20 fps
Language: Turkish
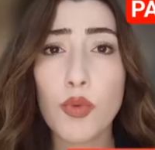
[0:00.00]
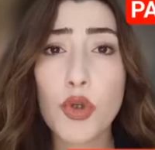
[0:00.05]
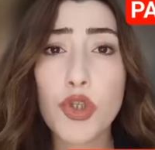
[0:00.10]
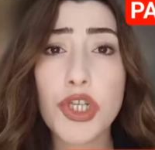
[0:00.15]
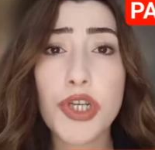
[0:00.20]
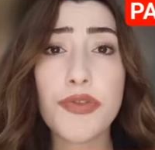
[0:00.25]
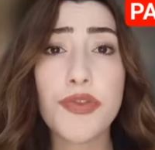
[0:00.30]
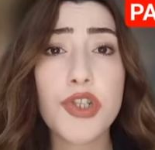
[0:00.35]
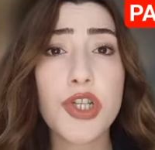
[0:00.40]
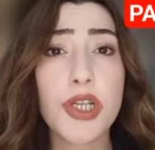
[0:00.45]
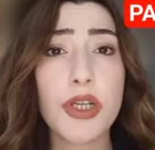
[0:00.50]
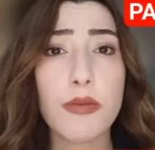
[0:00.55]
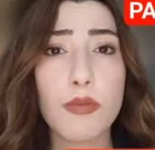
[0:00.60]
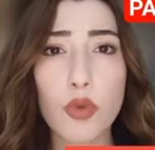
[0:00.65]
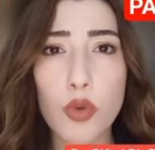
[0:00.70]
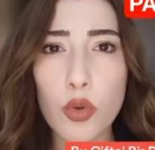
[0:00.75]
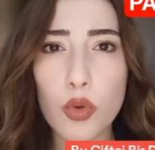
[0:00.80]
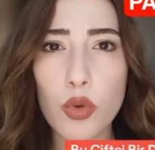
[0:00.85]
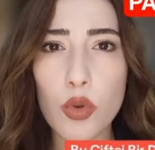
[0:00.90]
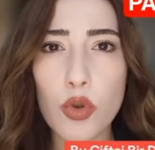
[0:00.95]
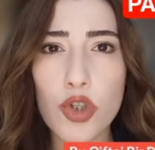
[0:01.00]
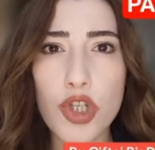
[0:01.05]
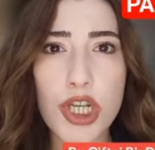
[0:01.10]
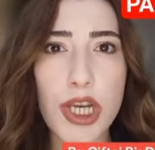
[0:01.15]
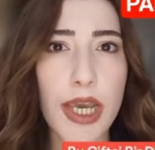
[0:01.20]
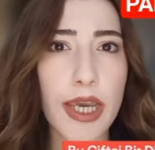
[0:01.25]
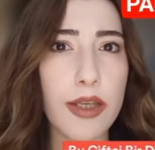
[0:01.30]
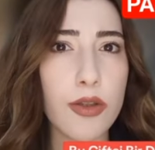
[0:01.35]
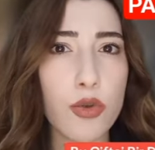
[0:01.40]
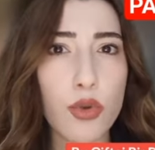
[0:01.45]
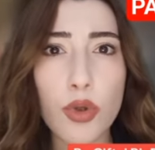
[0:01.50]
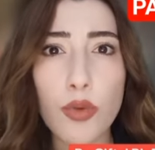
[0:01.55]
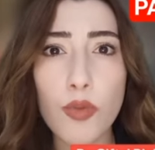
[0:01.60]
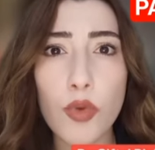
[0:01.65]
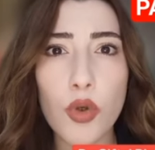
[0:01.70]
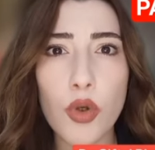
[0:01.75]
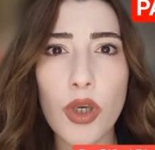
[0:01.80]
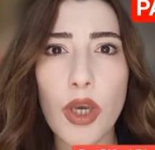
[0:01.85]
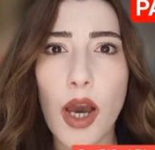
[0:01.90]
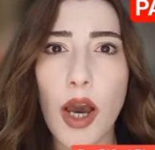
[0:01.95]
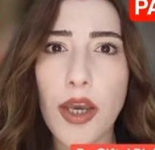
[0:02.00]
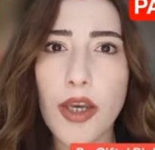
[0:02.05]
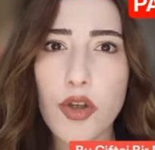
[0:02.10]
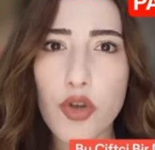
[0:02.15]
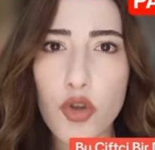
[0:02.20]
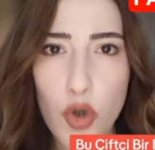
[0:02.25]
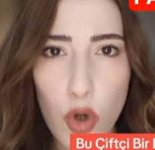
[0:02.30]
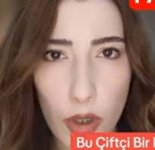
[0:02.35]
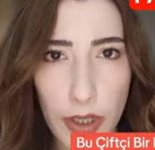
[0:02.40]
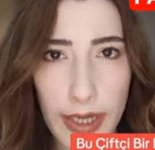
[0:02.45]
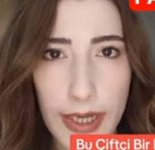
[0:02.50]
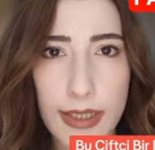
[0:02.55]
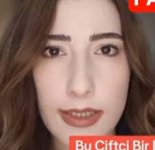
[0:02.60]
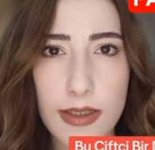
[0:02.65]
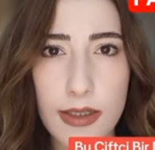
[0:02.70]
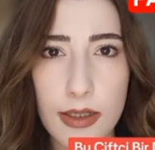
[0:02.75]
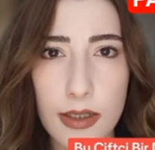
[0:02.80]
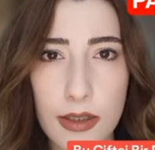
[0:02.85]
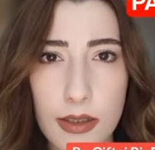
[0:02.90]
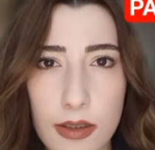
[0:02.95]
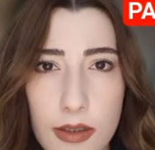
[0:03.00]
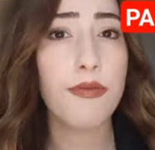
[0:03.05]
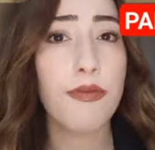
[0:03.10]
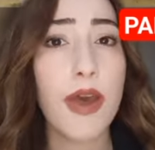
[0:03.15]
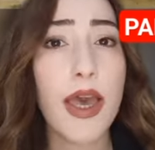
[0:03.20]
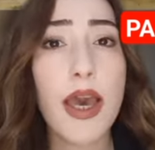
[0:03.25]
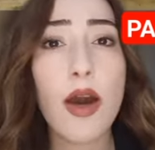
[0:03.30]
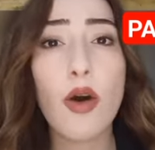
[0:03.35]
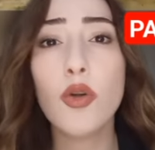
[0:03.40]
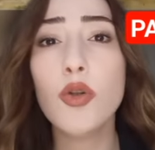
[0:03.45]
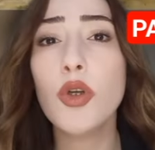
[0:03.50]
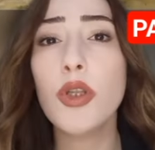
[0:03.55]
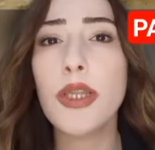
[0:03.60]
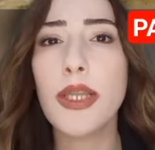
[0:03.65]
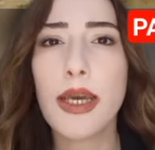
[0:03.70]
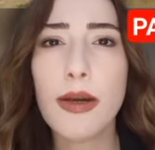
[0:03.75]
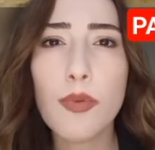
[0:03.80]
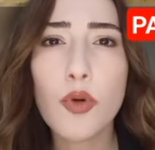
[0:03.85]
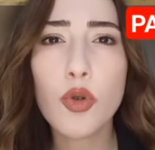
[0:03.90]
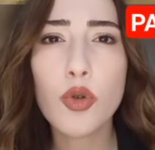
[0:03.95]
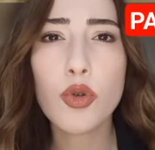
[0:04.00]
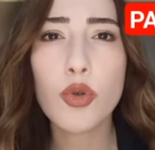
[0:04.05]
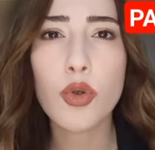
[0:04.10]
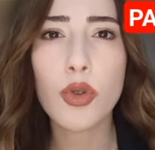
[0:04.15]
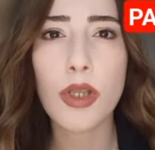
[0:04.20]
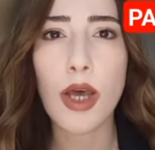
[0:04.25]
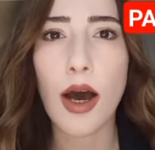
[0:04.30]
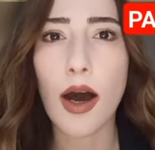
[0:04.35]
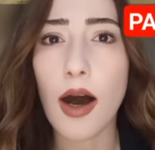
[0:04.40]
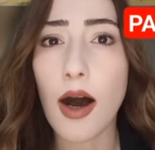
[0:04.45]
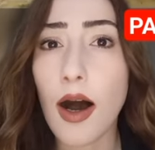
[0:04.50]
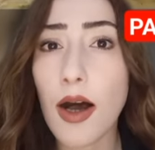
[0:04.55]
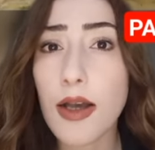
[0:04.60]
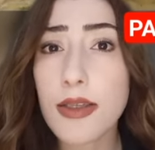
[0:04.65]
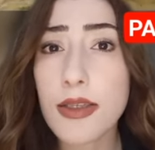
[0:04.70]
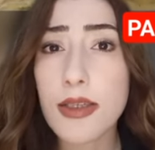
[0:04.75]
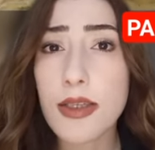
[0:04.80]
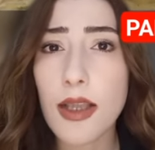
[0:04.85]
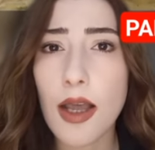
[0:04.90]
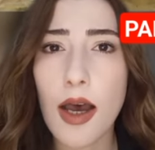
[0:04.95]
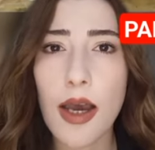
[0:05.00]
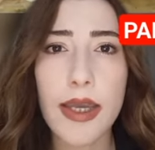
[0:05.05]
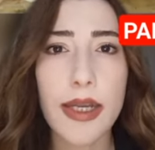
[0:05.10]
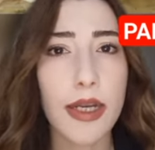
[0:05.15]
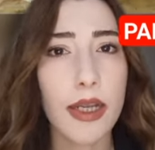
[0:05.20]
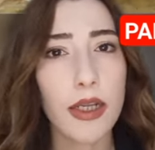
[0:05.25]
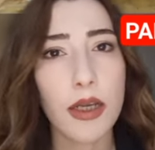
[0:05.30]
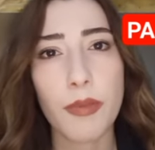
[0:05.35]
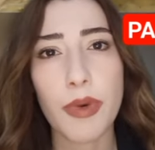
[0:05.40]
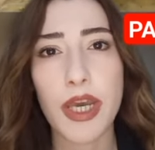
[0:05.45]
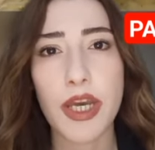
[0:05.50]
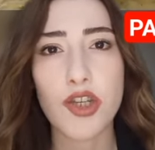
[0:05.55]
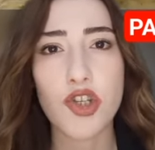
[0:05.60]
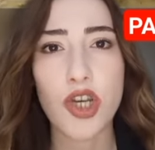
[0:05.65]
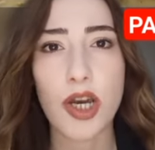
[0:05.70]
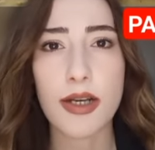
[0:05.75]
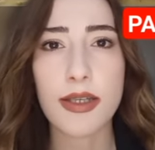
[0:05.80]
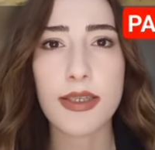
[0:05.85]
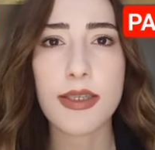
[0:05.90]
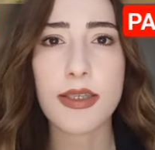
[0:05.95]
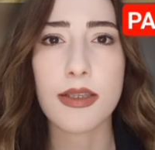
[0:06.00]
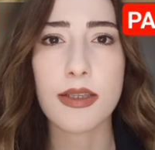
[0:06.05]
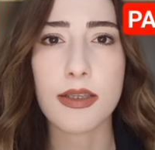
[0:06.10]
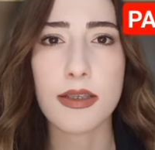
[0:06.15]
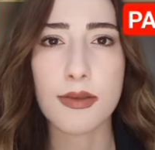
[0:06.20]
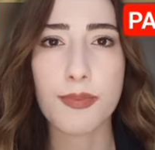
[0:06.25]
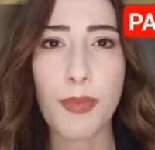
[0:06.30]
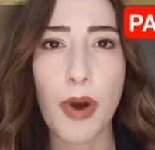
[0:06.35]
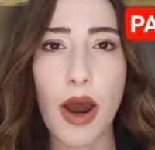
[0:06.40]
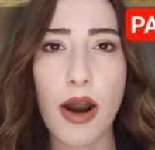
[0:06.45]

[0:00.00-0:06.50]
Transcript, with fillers: Bu çiftçinin bulduğu şey tüm dünyayı şok etti ve onun ne bulduğuna asla inanamayacaksınız.